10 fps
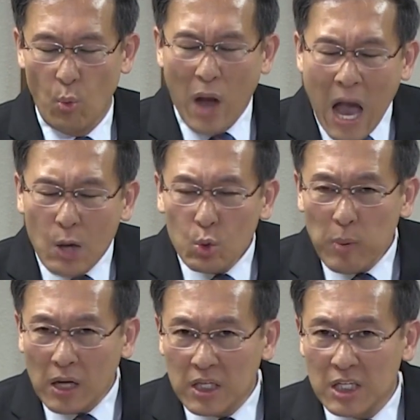화로
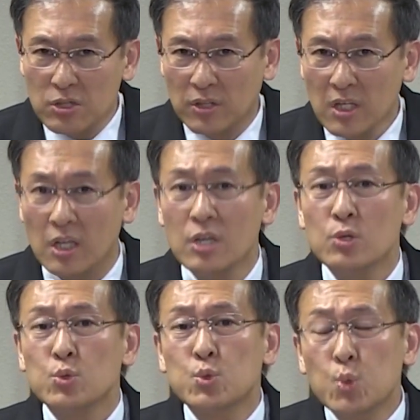바뀌기 전에
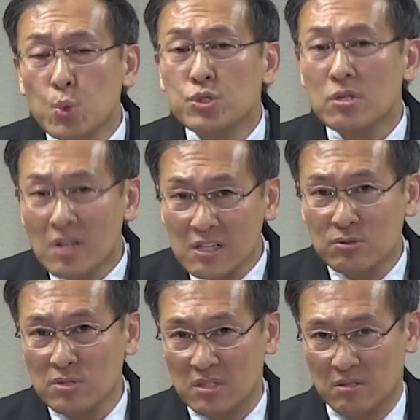조절할
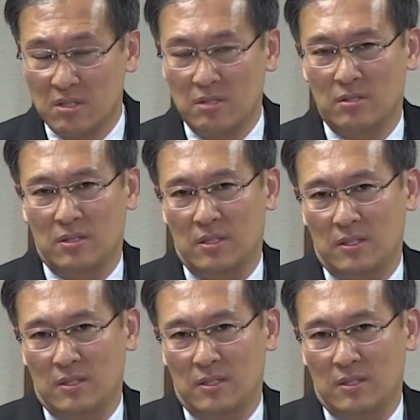수 있어야 된다.